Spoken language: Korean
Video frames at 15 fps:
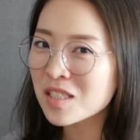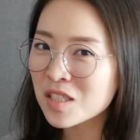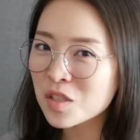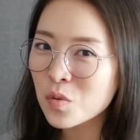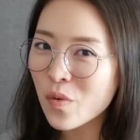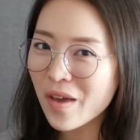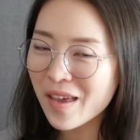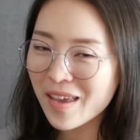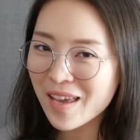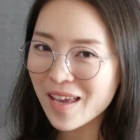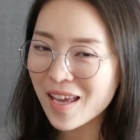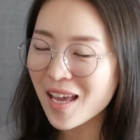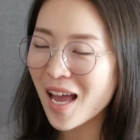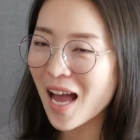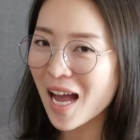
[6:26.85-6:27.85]
그
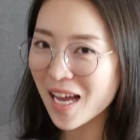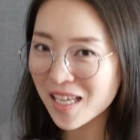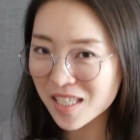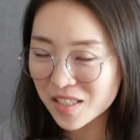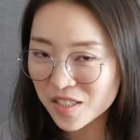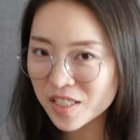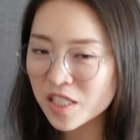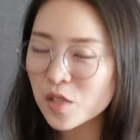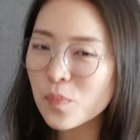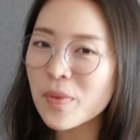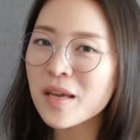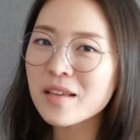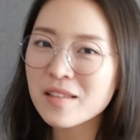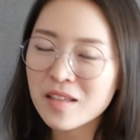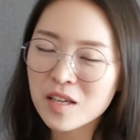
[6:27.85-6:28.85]
외에 아이의
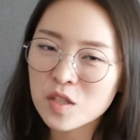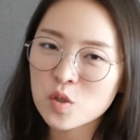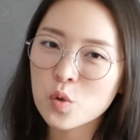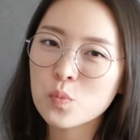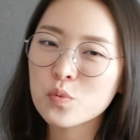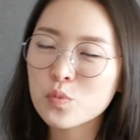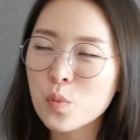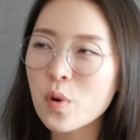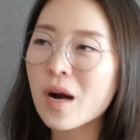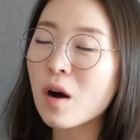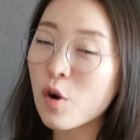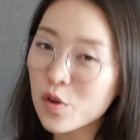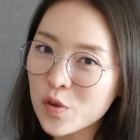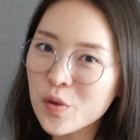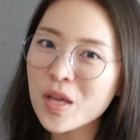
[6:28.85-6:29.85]
실패에 대해서 부모가
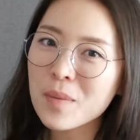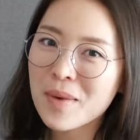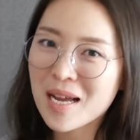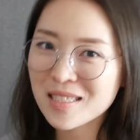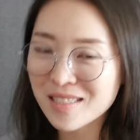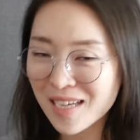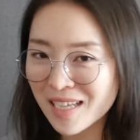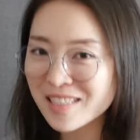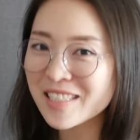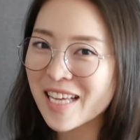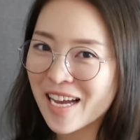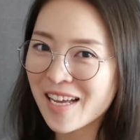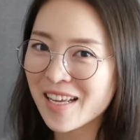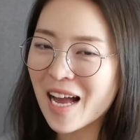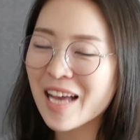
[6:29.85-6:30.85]
어떻게
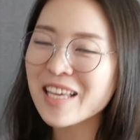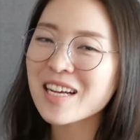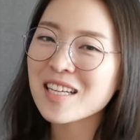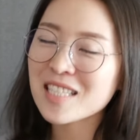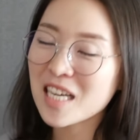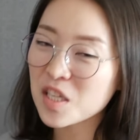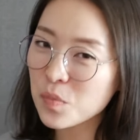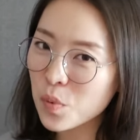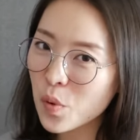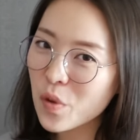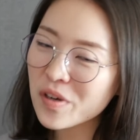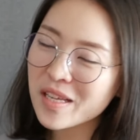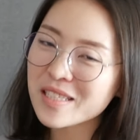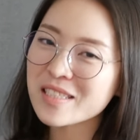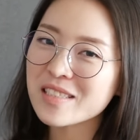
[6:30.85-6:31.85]
반응하느냐, 아이가 자기
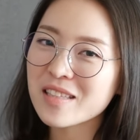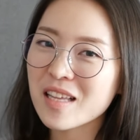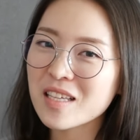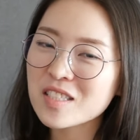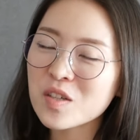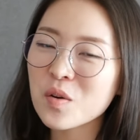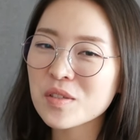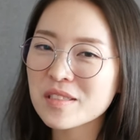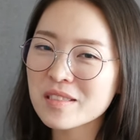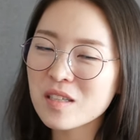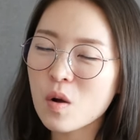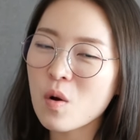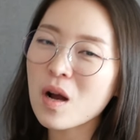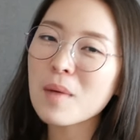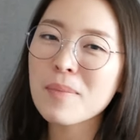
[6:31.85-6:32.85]
표현을 했을 때
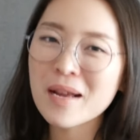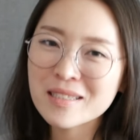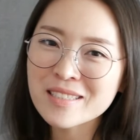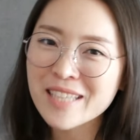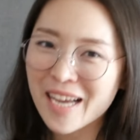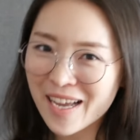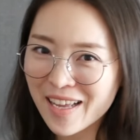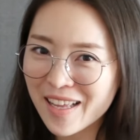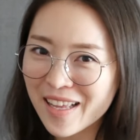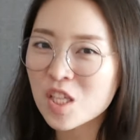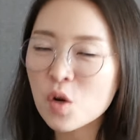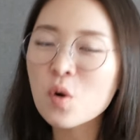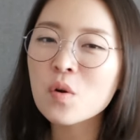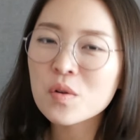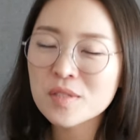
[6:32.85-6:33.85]
그것을 억압하느냐,
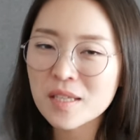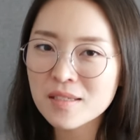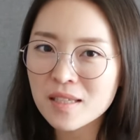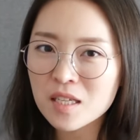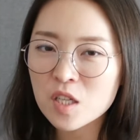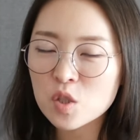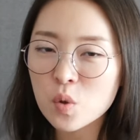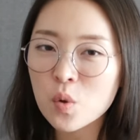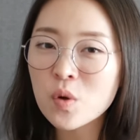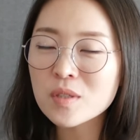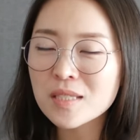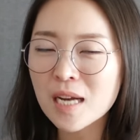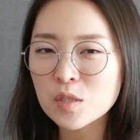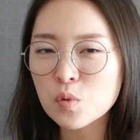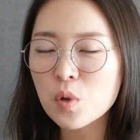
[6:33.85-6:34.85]
이런 것에 따라서
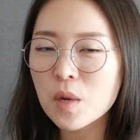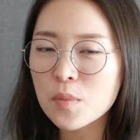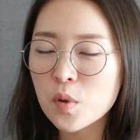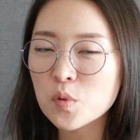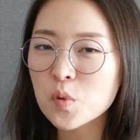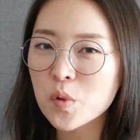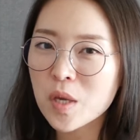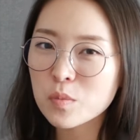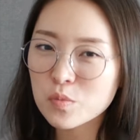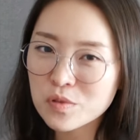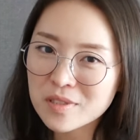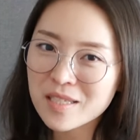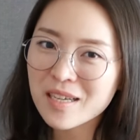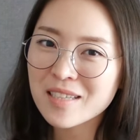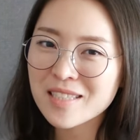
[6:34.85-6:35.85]
자존감 형성에
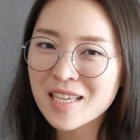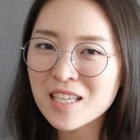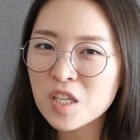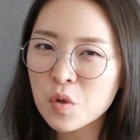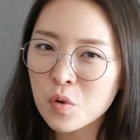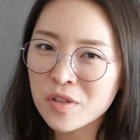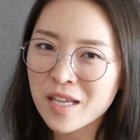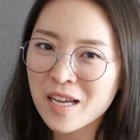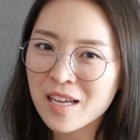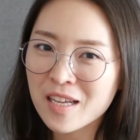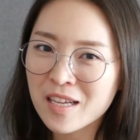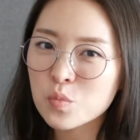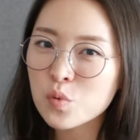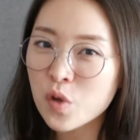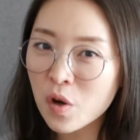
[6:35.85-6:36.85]
문제가 생기거나
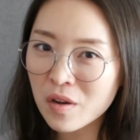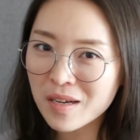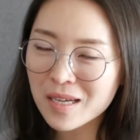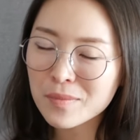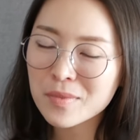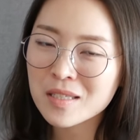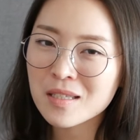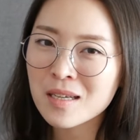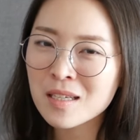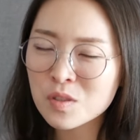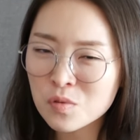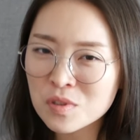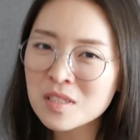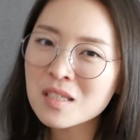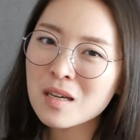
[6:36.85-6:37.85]
무력감이나
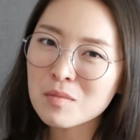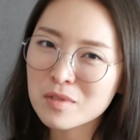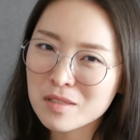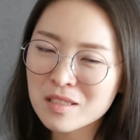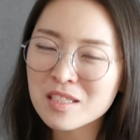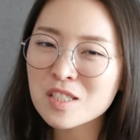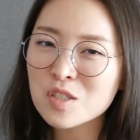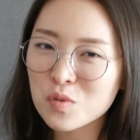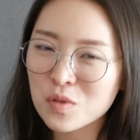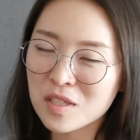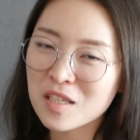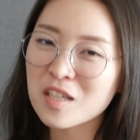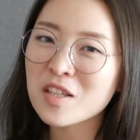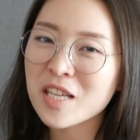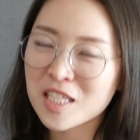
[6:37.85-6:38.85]
수치감을 느낄 수
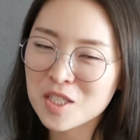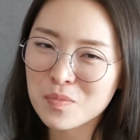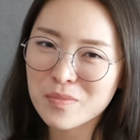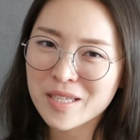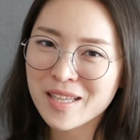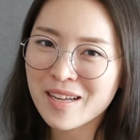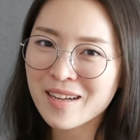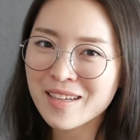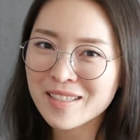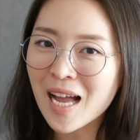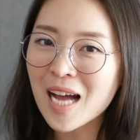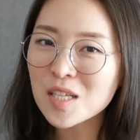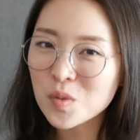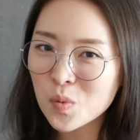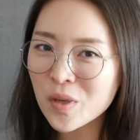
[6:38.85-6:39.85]
있게 되겠습니다.
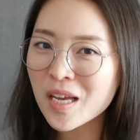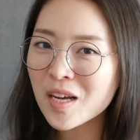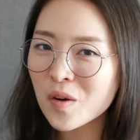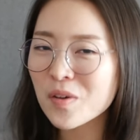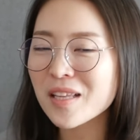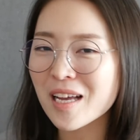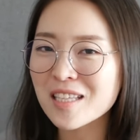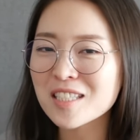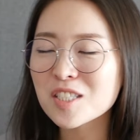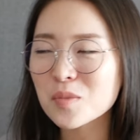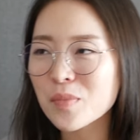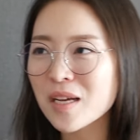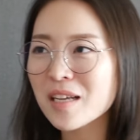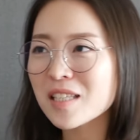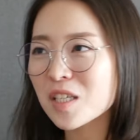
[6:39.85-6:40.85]
다 소개한 건
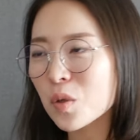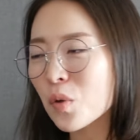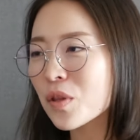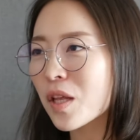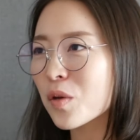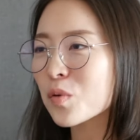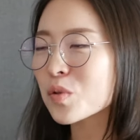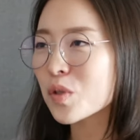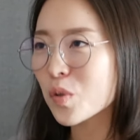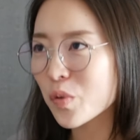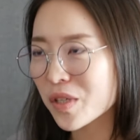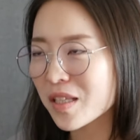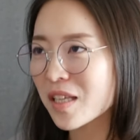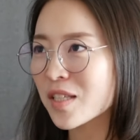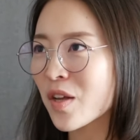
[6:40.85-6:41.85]
아니지만 이런 내용들로
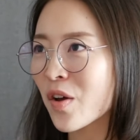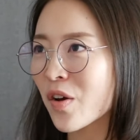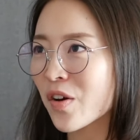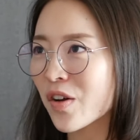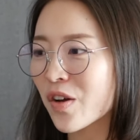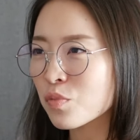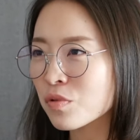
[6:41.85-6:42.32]
인해서